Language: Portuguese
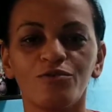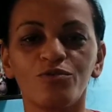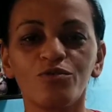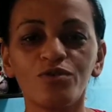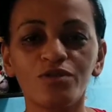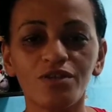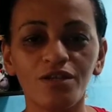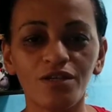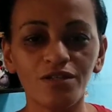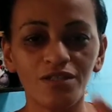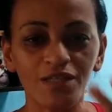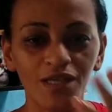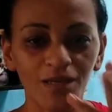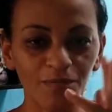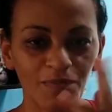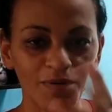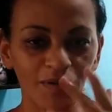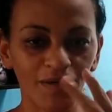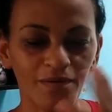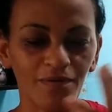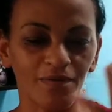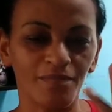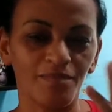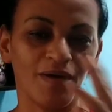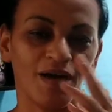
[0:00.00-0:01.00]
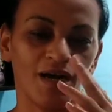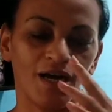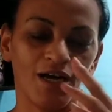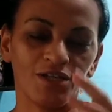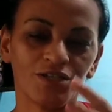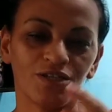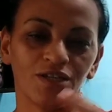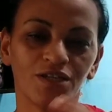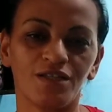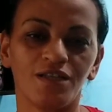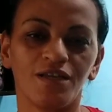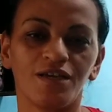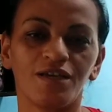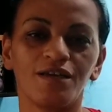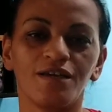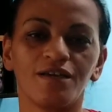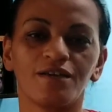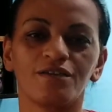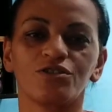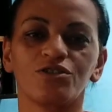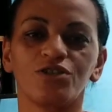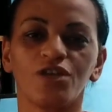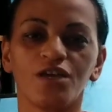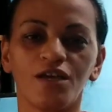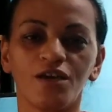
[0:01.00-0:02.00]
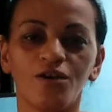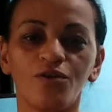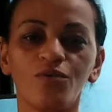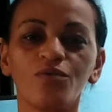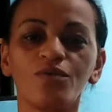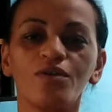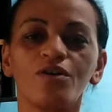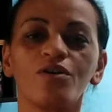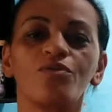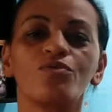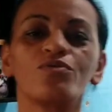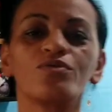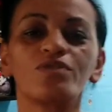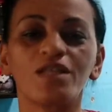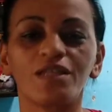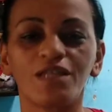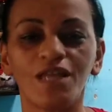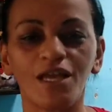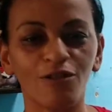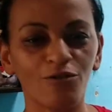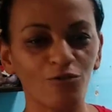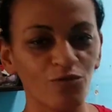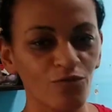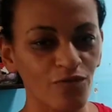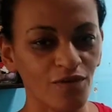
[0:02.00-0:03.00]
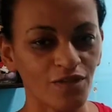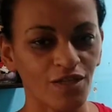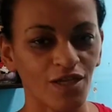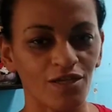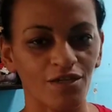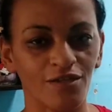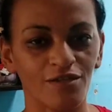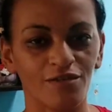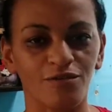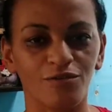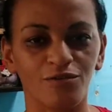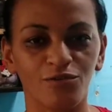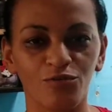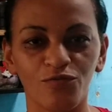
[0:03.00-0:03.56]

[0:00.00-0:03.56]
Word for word: Usando sempre máscara, né? Gel. Eu uso até luva, tá, gente?